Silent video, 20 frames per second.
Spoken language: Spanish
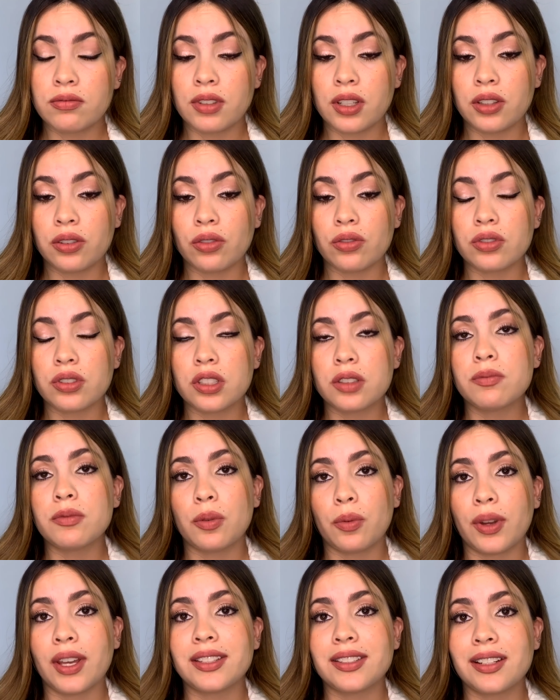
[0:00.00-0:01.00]
Entonces me
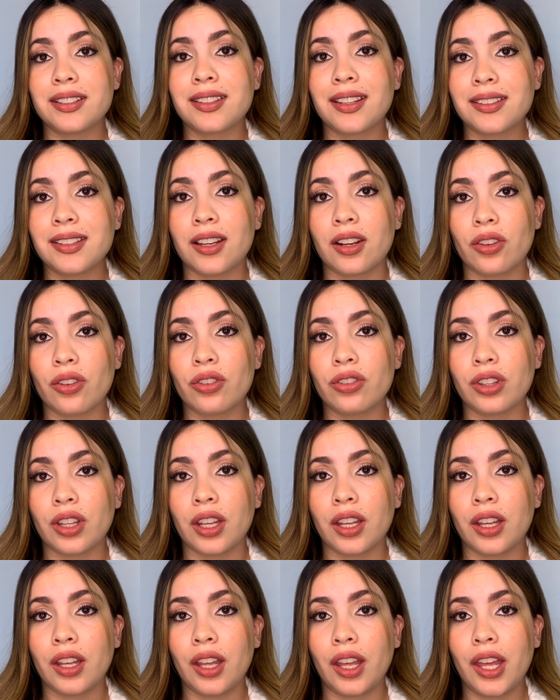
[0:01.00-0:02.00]
voy a hacer
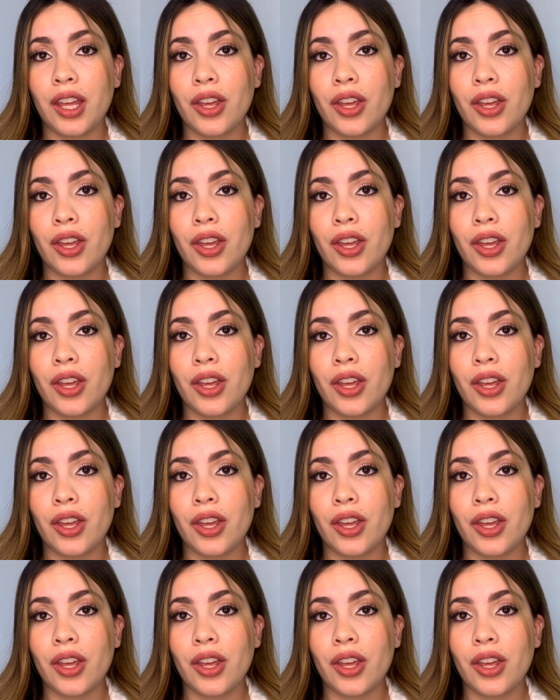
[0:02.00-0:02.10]
sacerdote. Y